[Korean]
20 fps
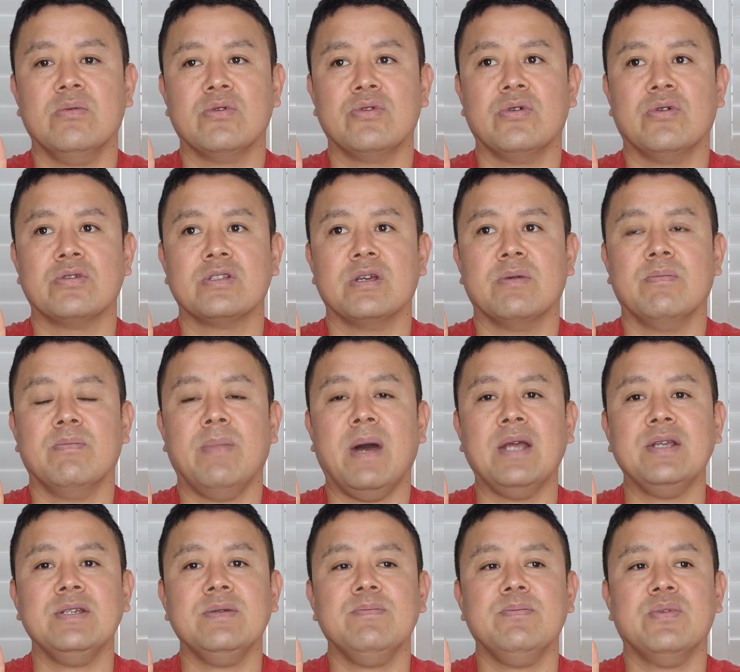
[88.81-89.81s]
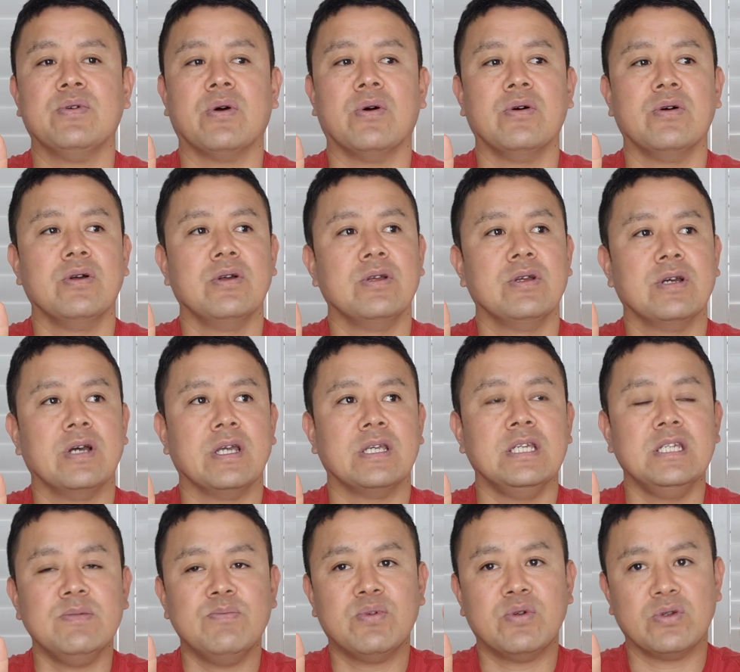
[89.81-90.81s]
보통 이제 80%,
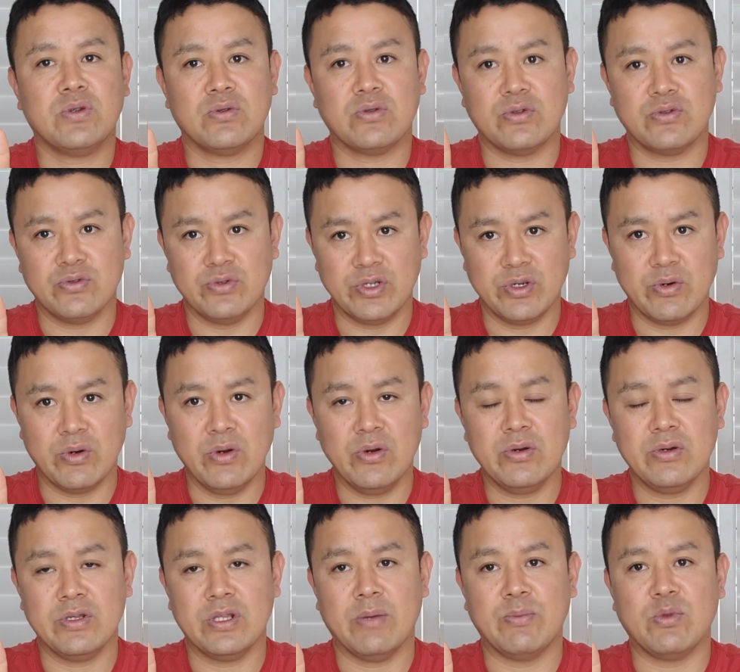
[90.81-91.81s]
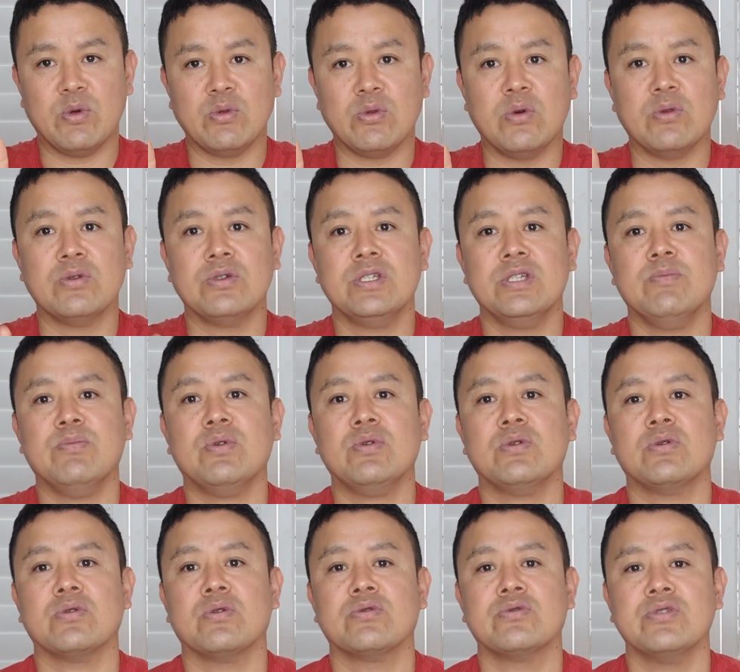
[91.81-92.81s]
20% 정도 줄이고 또, 또는 10%
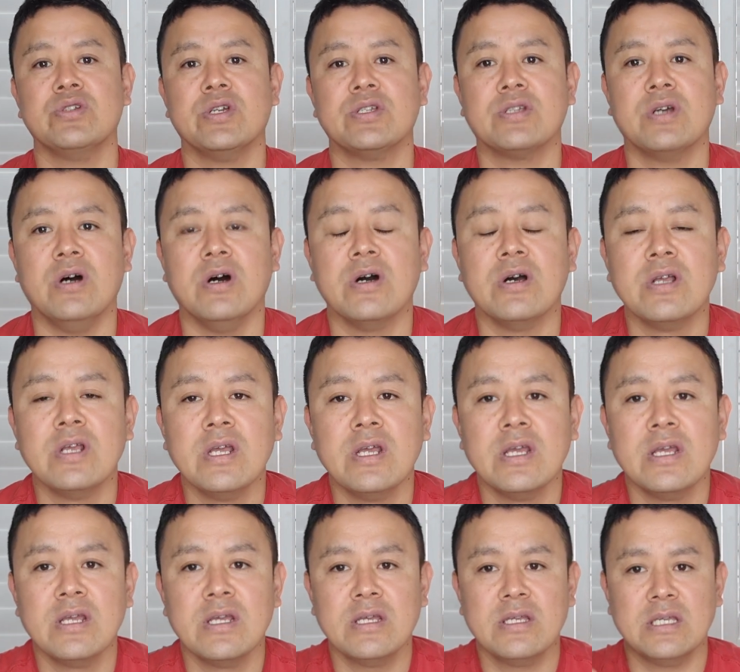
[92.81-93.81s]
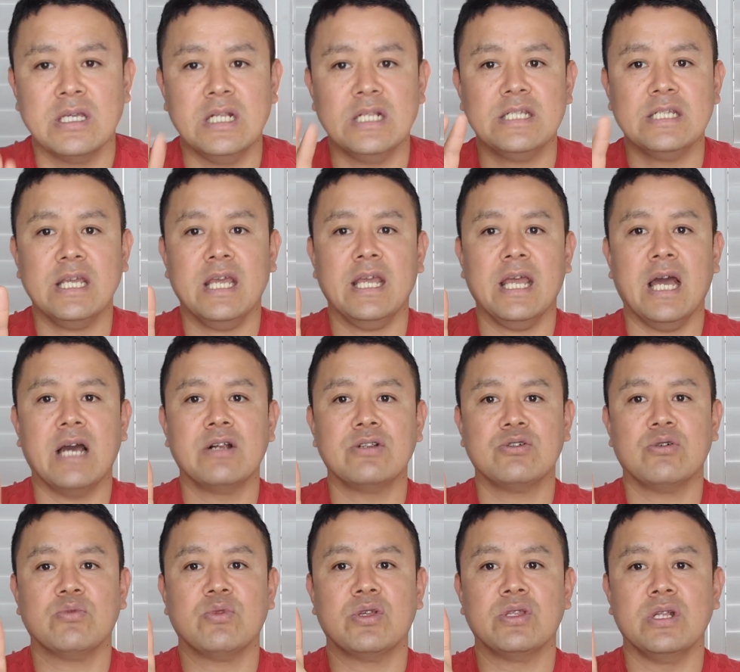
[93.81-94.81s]
정도 줄여서 일제 양을
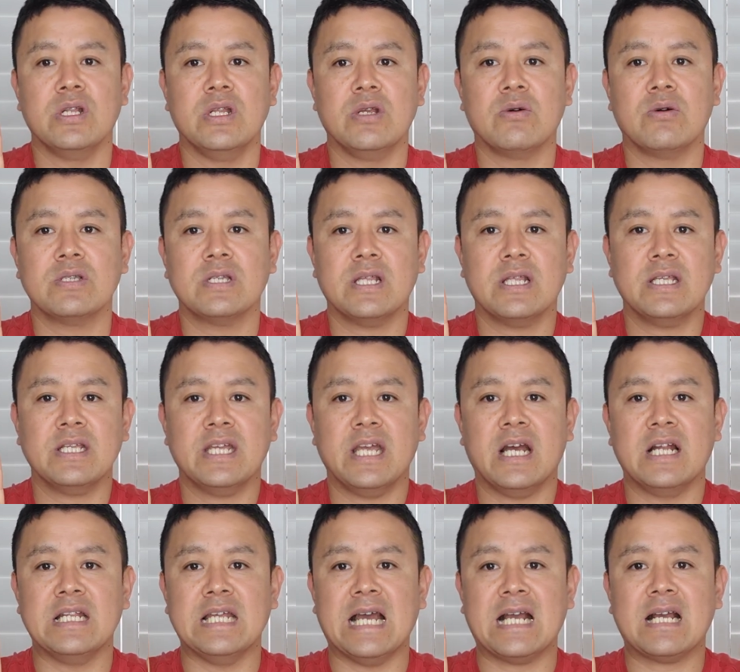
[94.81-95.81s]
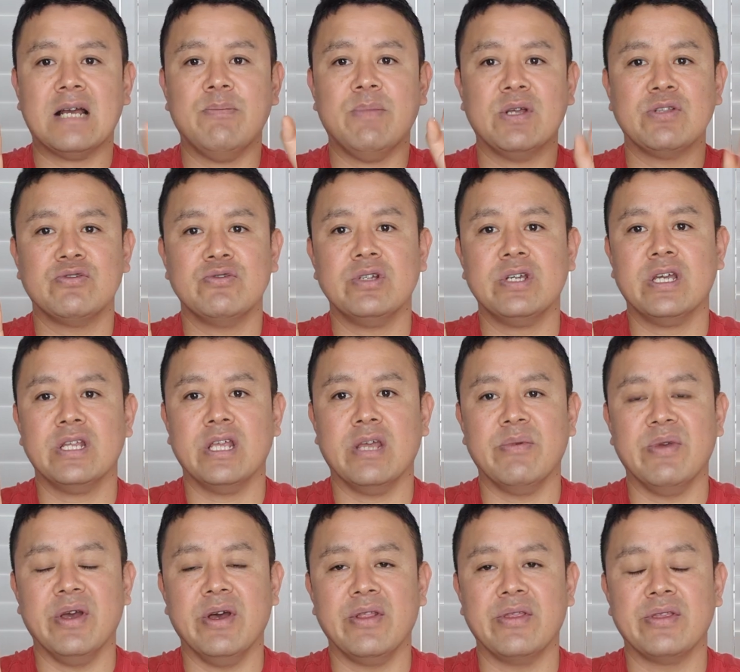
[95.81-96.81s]
좀 더 늘리고 산화제 양을 약간만 줄이게
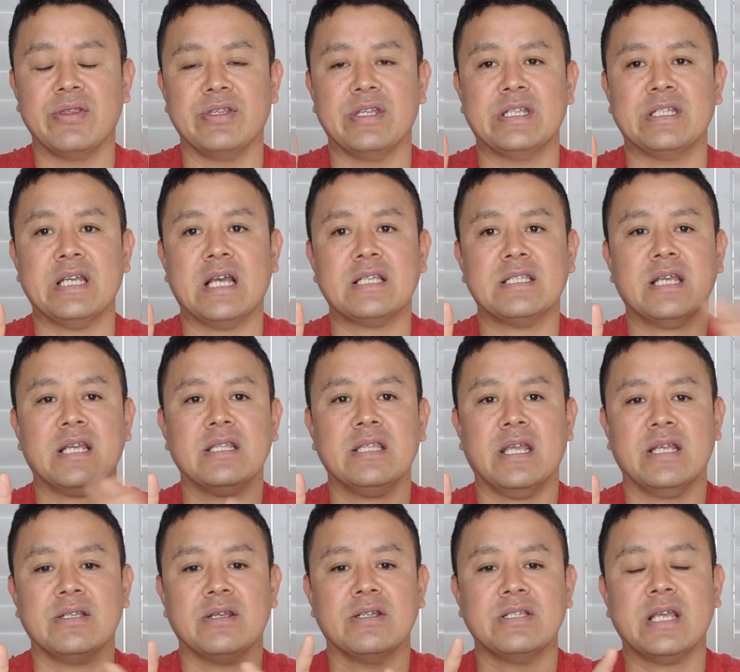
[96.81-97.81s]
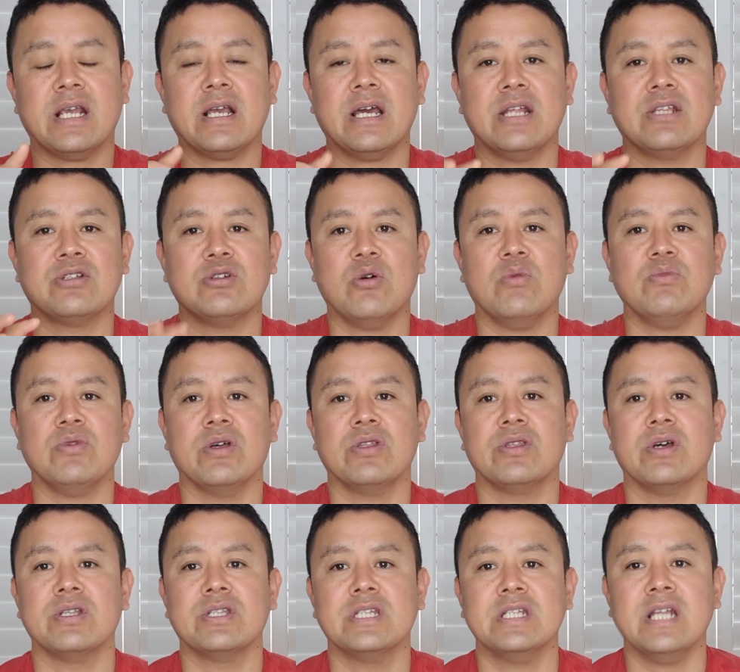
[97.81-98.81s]
되면 착색돼서 색깔이 좀 더
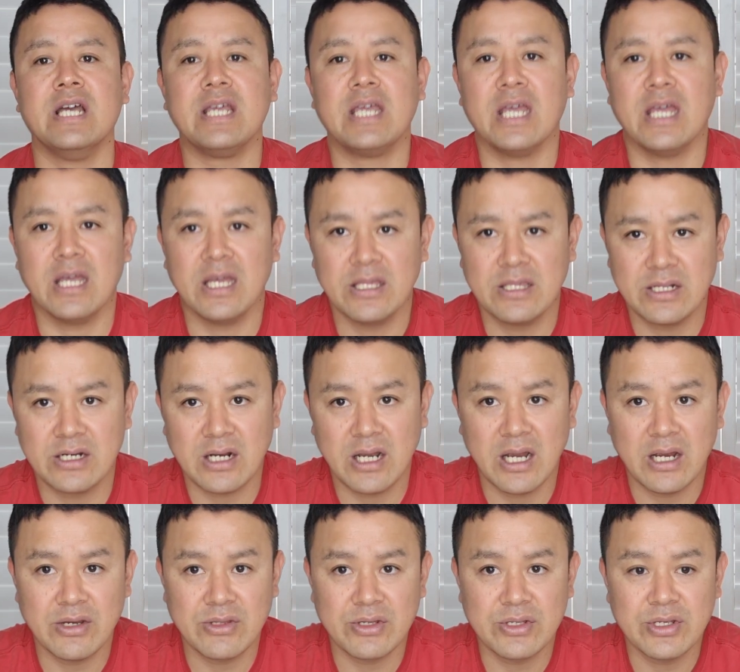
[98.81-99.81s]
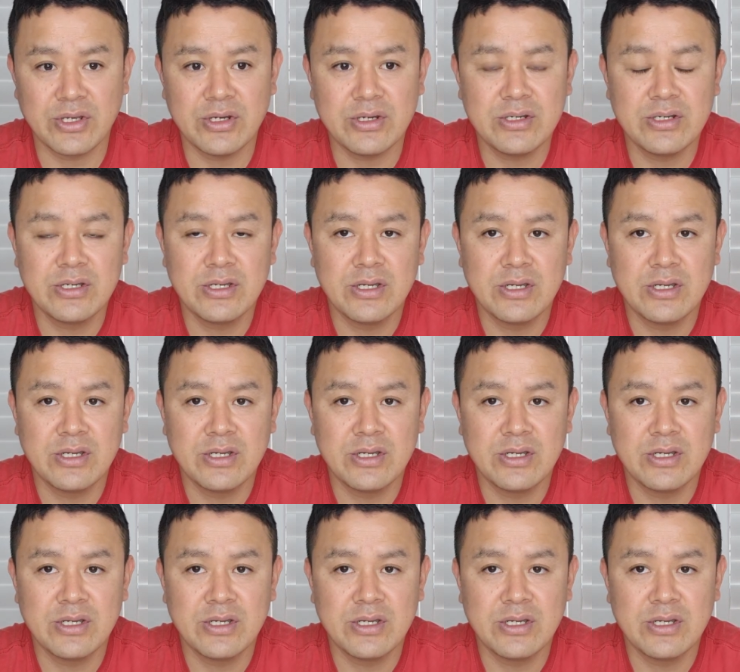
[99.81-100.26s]
진하게 들어가거든요.